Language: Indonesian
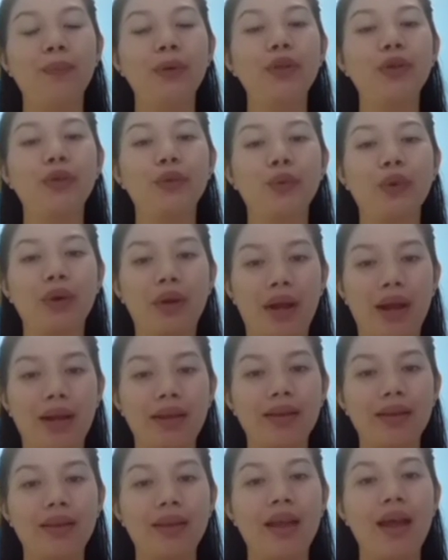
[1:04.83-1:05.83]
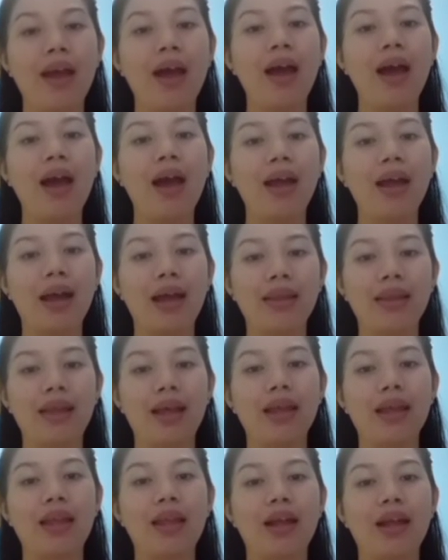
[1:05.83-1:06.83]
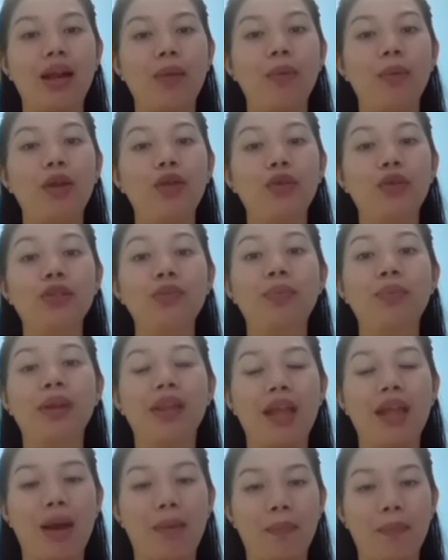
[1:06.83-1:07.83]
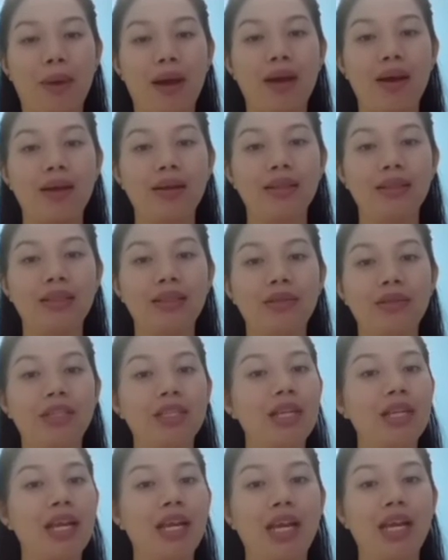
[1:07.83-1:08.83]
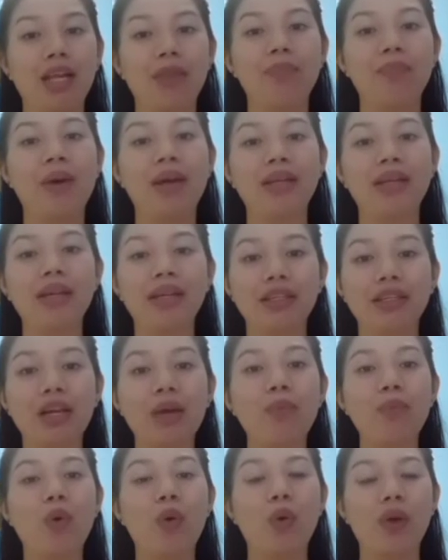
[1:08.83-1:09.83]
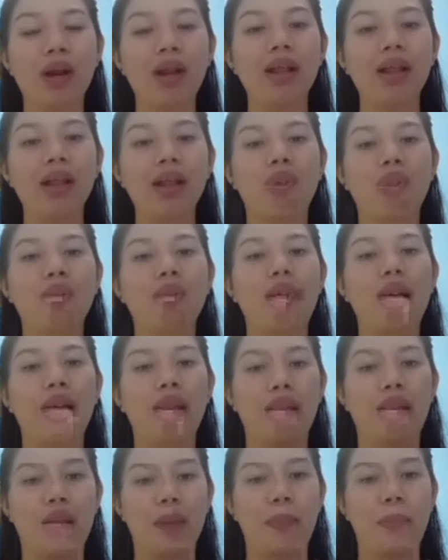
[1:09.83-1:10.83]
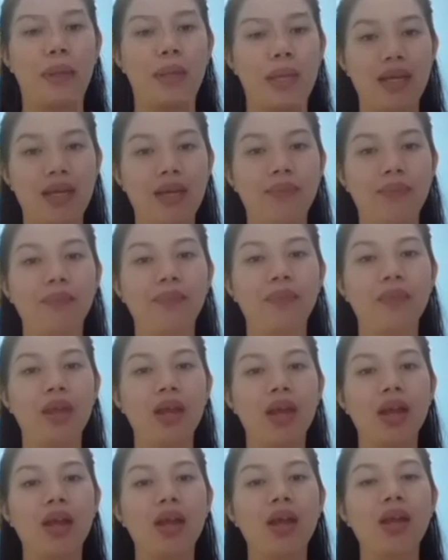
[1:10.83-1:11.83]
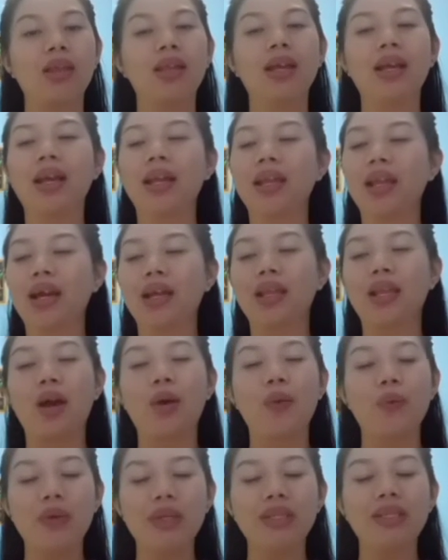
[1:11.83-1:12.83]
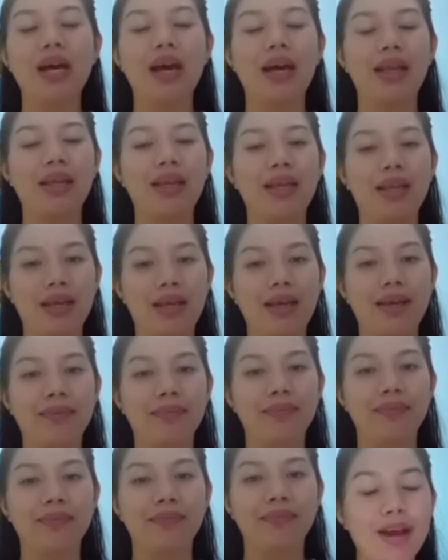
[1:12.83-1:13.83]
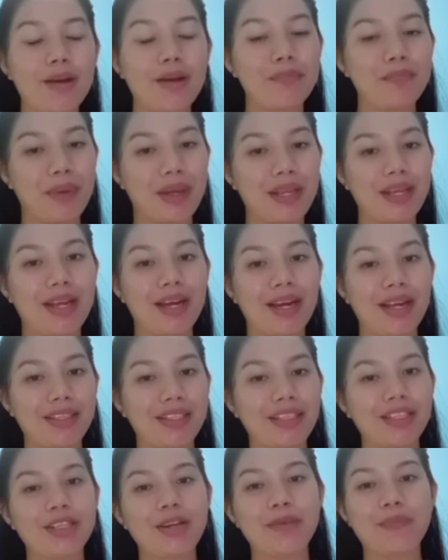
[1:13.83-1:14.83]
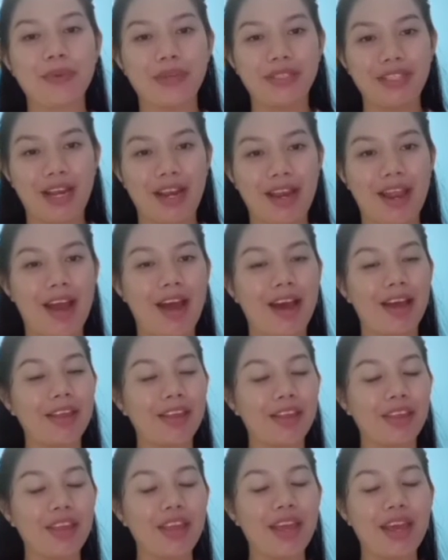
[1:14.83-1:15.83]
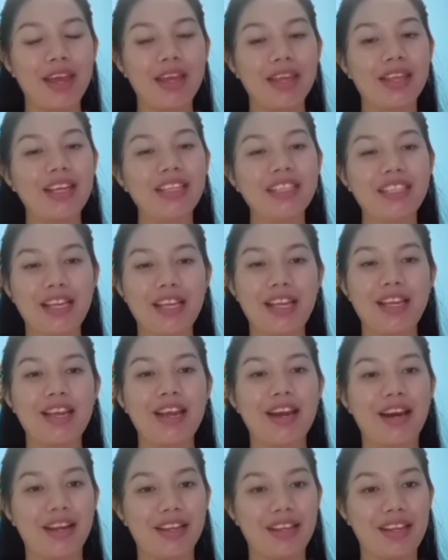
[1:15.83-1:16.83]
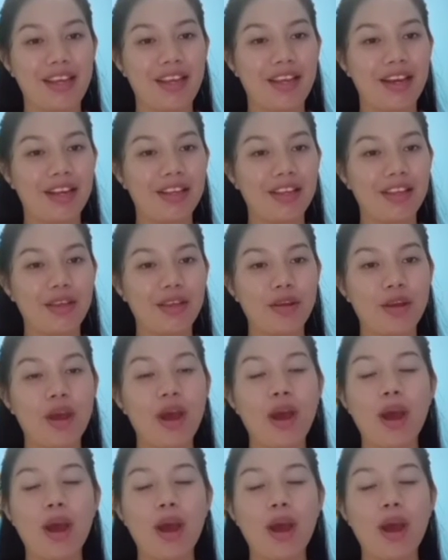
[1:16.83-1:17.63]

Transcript: menuturkan kata dan kalimat itu seperti apa sedikit banyaknya moral yang telah kita dapati dan kita ketahui saat ini. Empat krisis kepercayaan. Di sini diartikan